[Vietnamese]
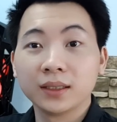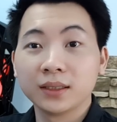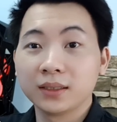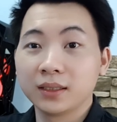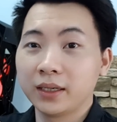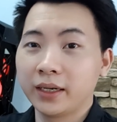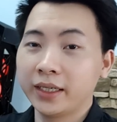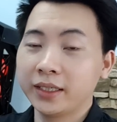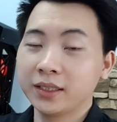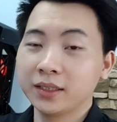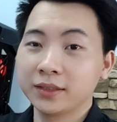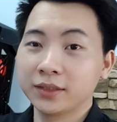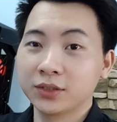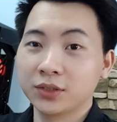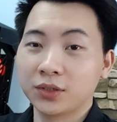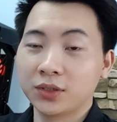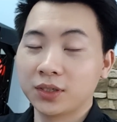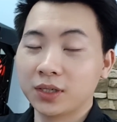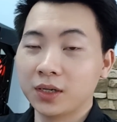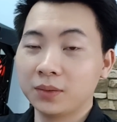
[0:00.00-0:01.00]
Đấy,
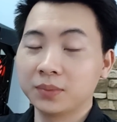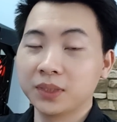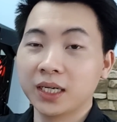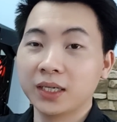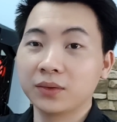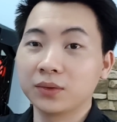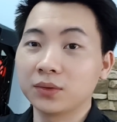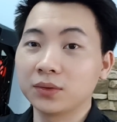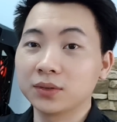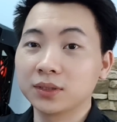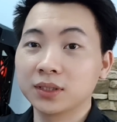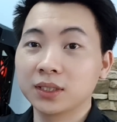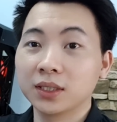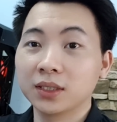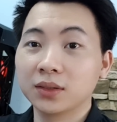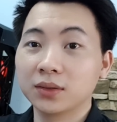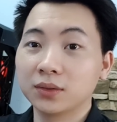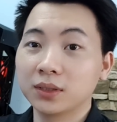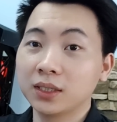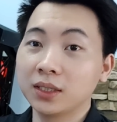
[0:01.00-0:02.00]
cho âm thanh của nó sẽ
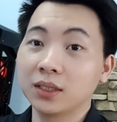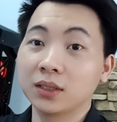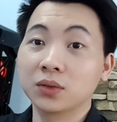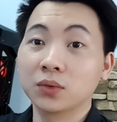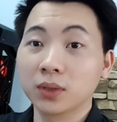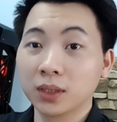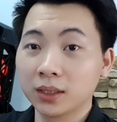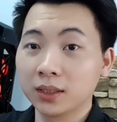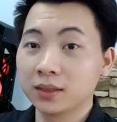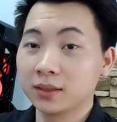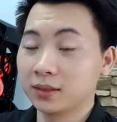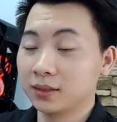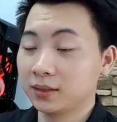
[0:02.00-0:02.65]
có thể là tốt hơn.